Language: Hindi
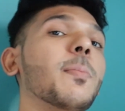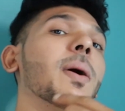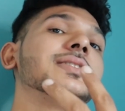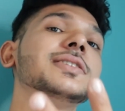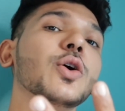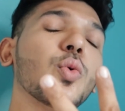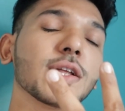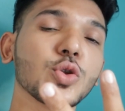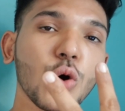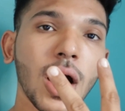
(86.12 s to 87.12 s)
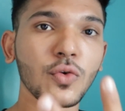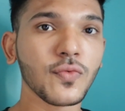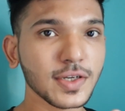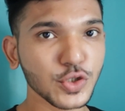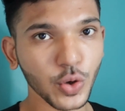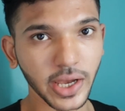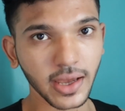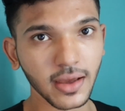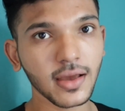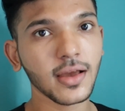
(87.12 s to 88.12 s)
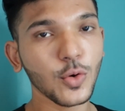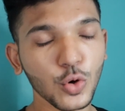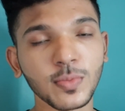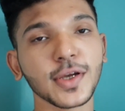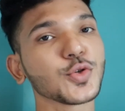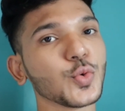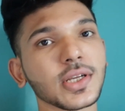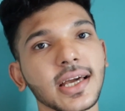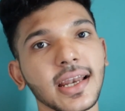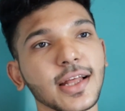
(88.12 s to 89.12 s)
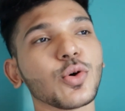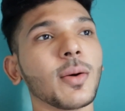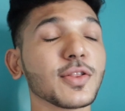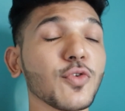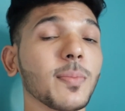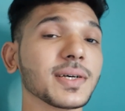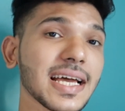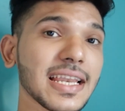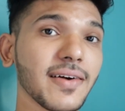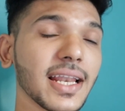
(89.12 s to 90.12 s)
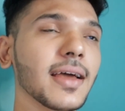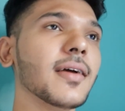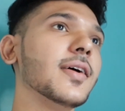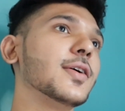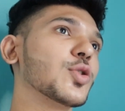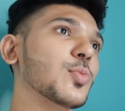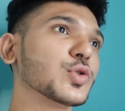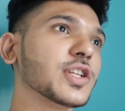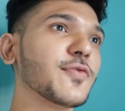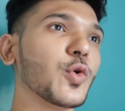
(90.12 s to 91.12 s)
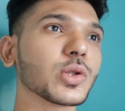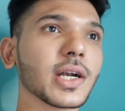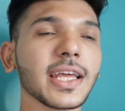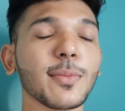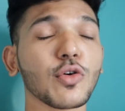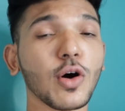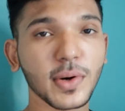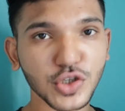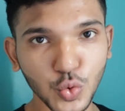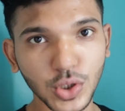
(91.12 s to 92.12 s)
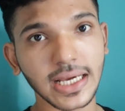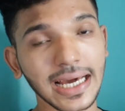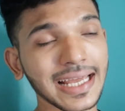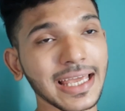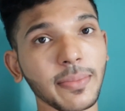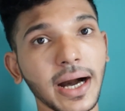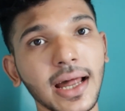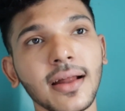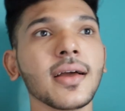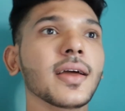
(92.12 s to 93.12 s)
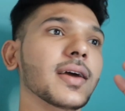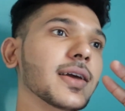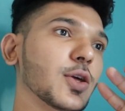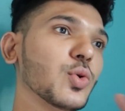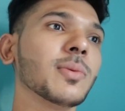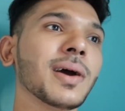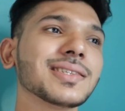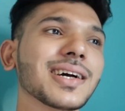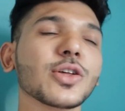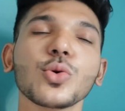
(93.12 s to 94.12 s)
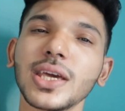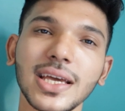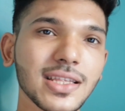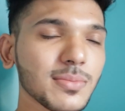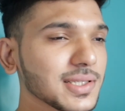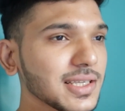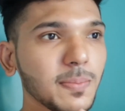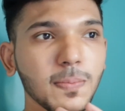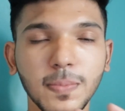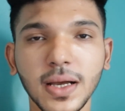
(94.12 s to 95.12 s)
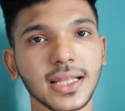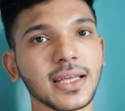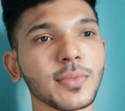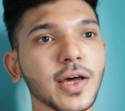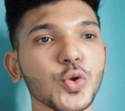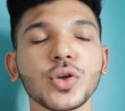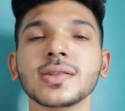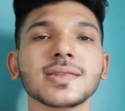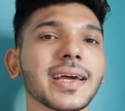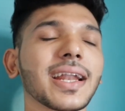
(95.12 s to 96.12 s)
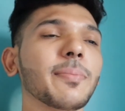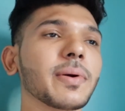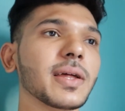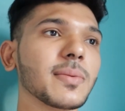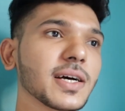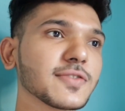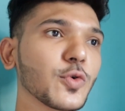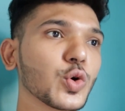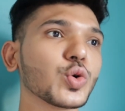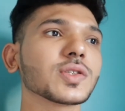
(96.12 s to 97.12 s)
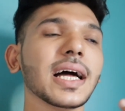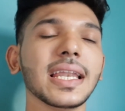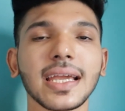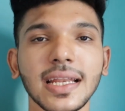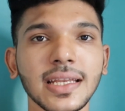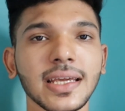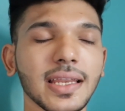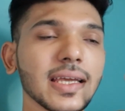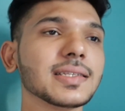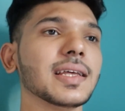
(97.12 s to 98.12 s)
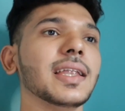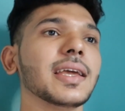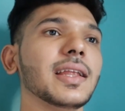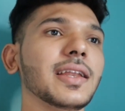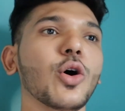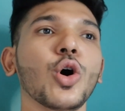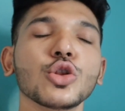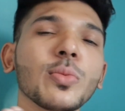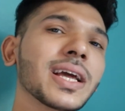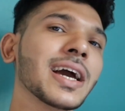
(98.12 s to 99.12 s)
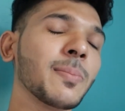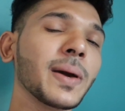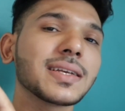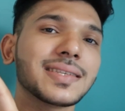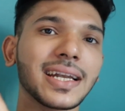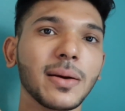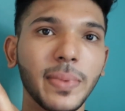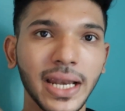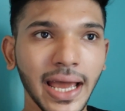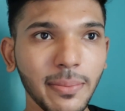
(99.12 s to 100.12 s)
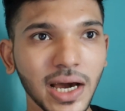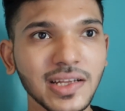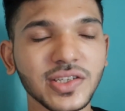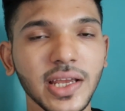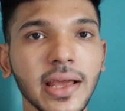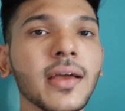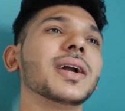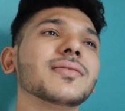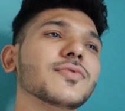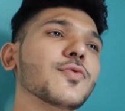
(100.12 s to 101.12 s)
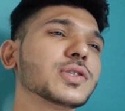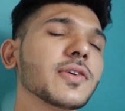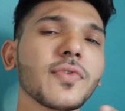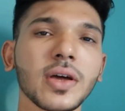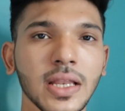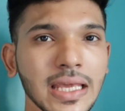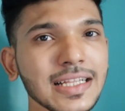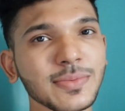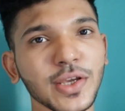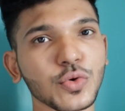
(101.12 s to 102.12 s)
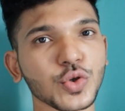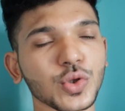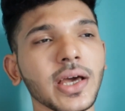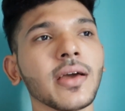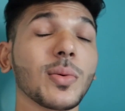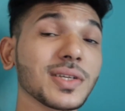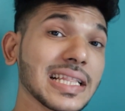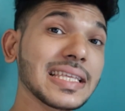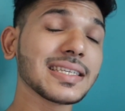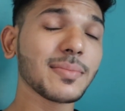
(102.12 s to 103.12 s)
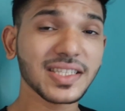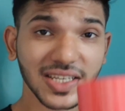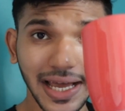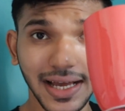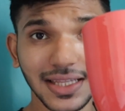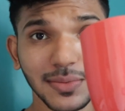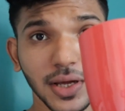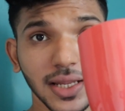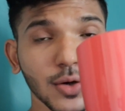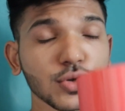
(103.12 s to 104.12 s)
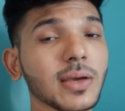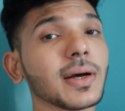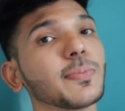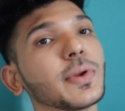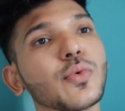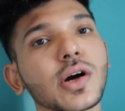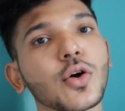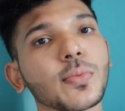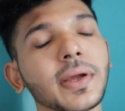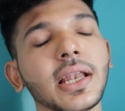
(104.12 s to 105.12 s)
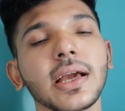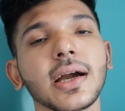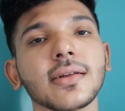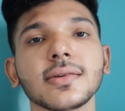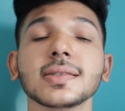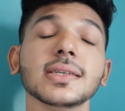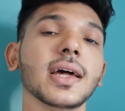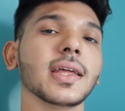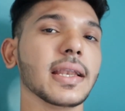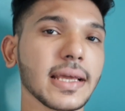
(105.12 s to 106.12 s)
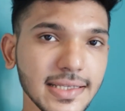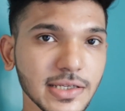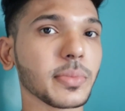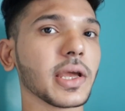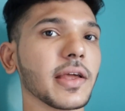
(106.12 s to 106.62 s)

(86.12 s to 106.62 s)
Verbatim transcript: बचे हुए दो आउटफिट्स जो है उनमें शूट करना है तो अमित तो वापस आने वाला है तो मोस्टली फोर थर्टी हम लोग वापस शूट करेंगे बाहर क्योंकि मैं चाहता हूँ कि एक दिन में सब ख़त्म कर दूँगी इंस्टाग्राम पे मेरे पास फोटोज़ डालने के लिए नहीं है रील्स डालने के लिए नहीं ऑल तो मैंने घर पे एक सेटअप बनाया बारिश के लिए बट वो सिर्फ रील्स में यूज़ होता तो अभी जल्दी से मैं चाय खत्म करता हूँ उसके बाद प्री वर्कआउट मील लेकर सीधा निकलेंगे जिम के